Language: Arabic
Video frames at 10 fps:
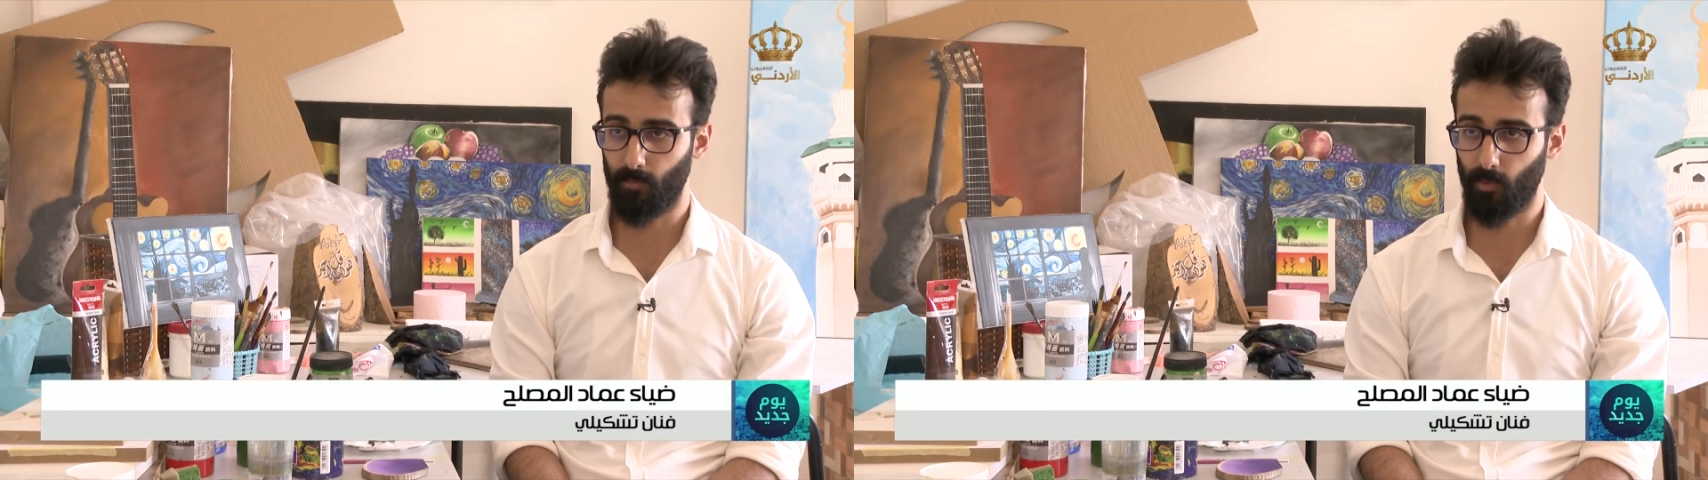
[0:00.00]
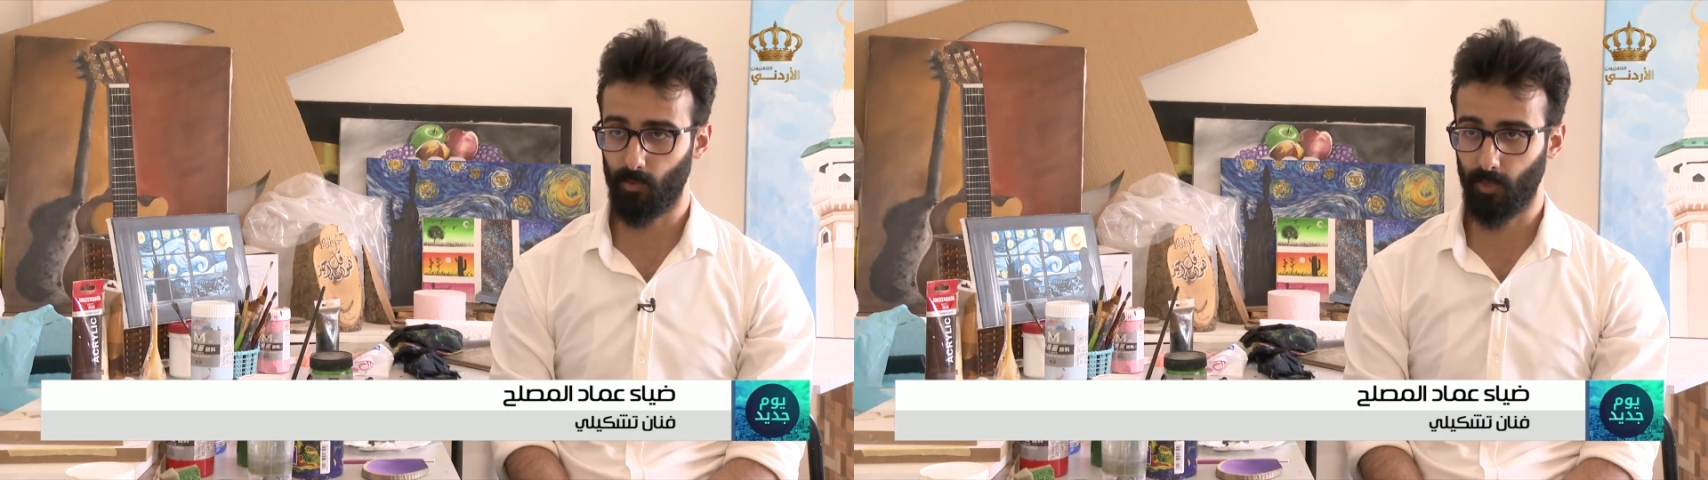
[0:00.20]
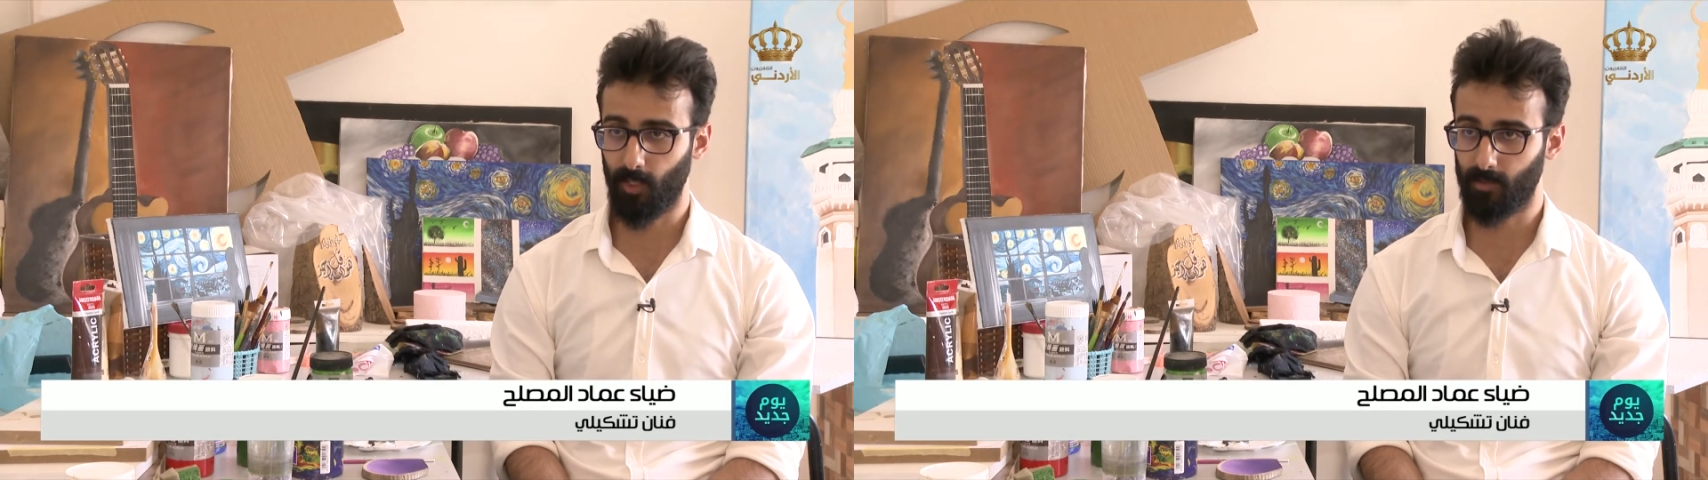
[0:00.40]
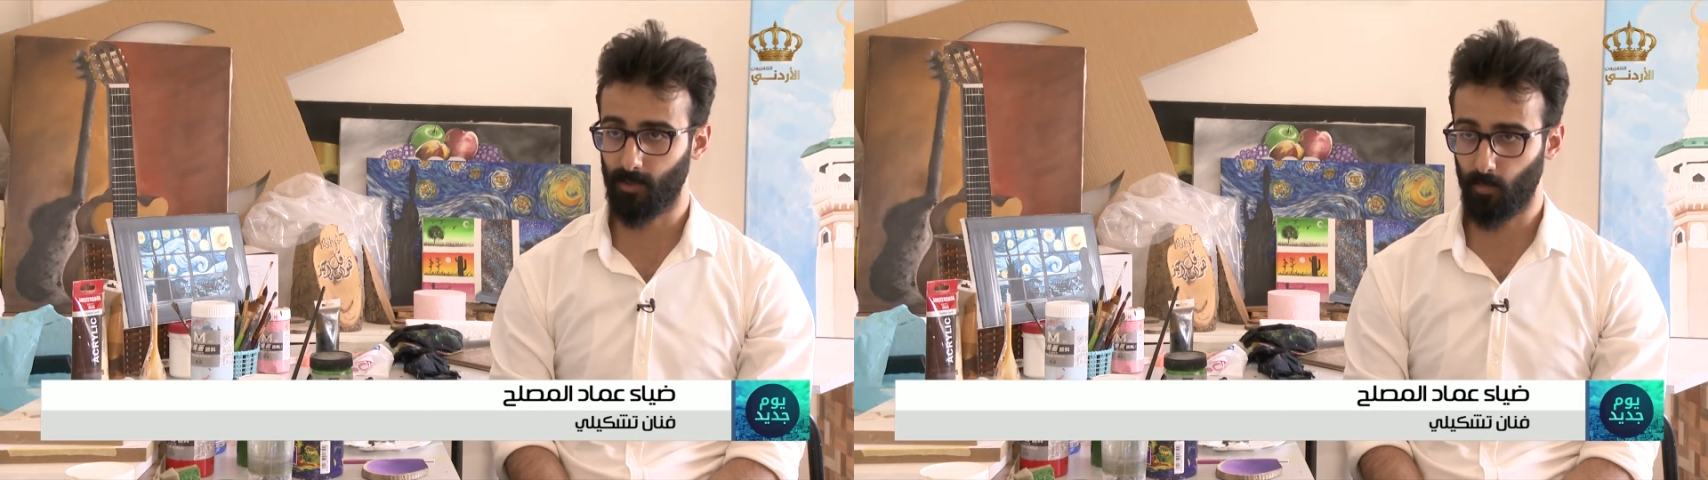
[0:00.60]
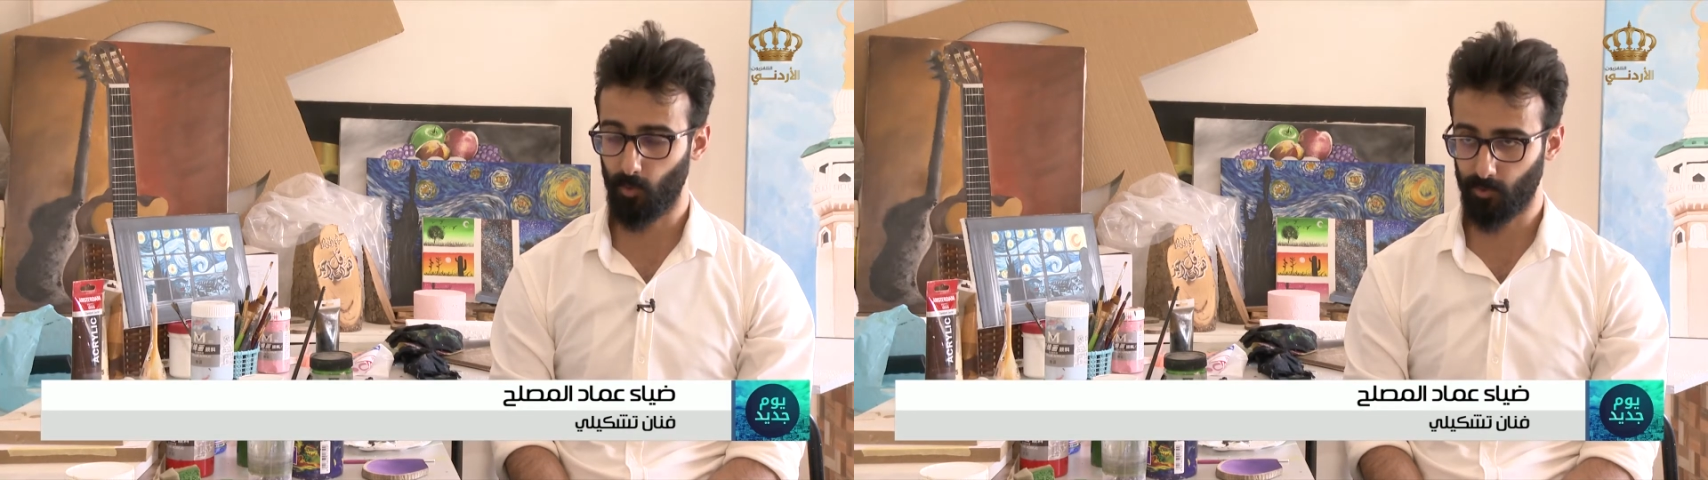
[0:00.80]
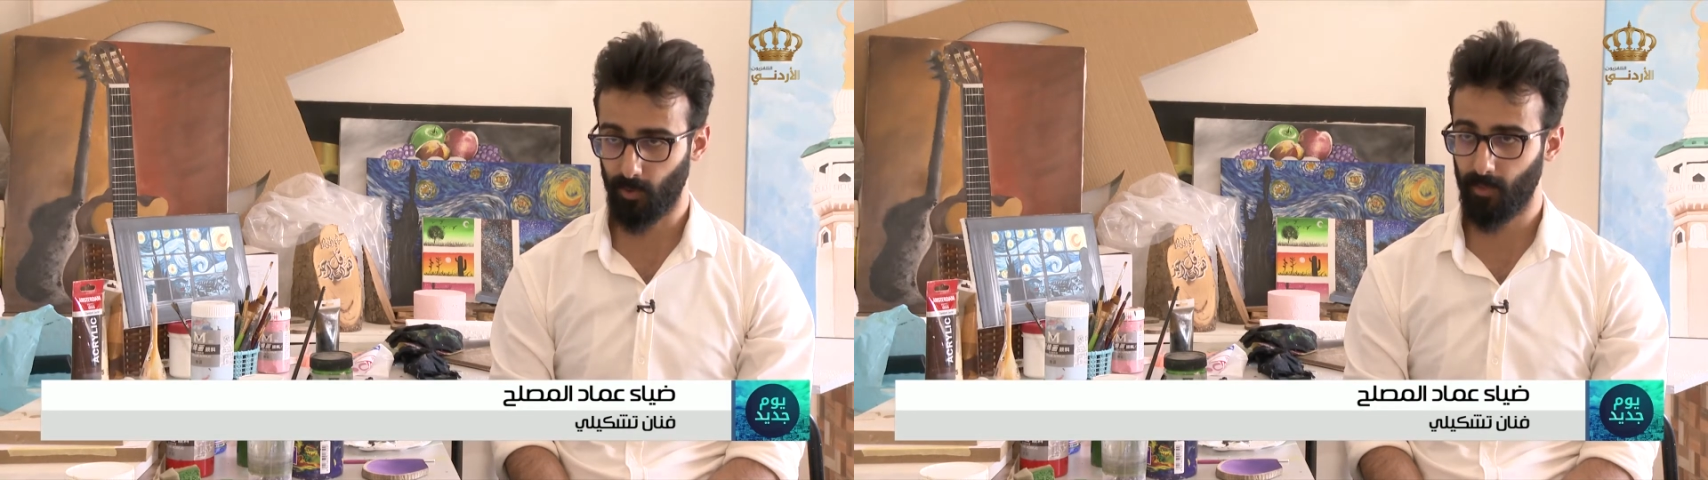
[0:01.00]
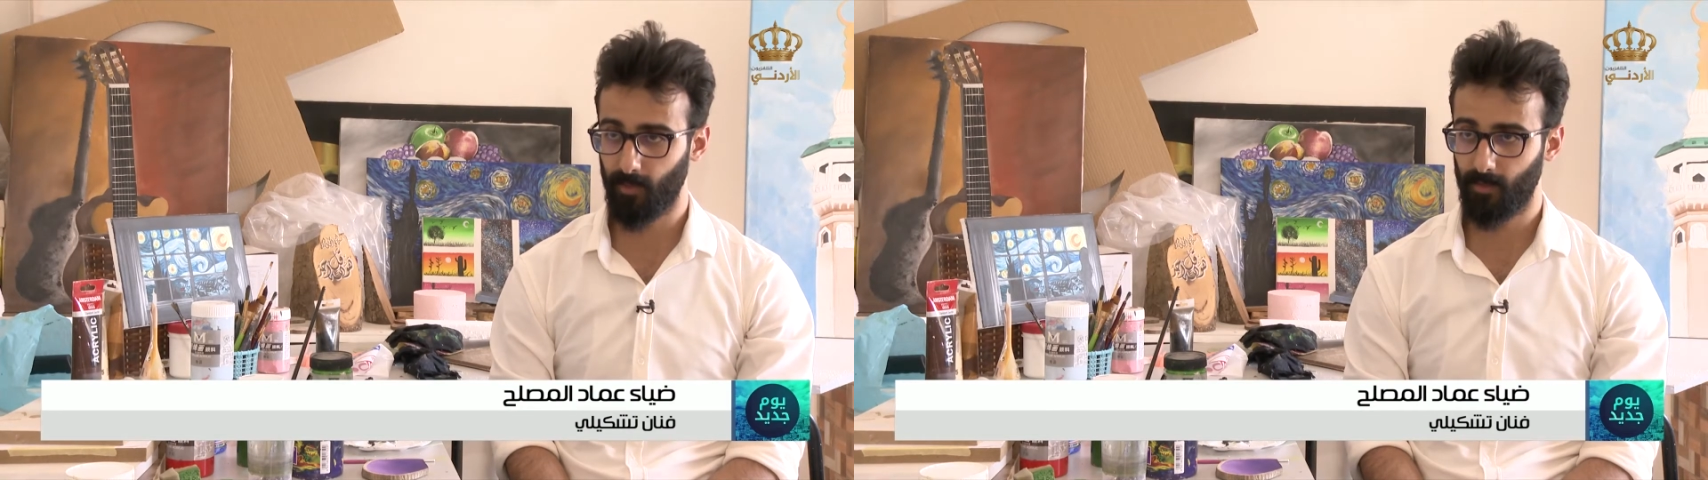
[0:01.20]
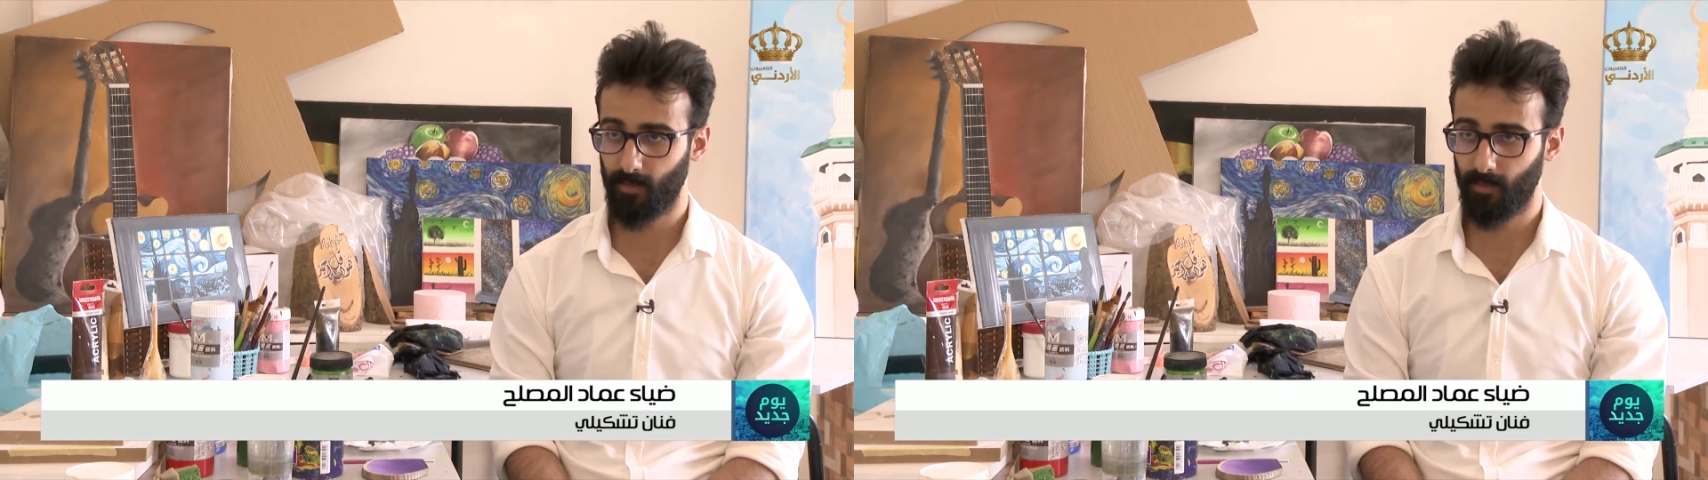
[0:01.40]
باوردرات بورتري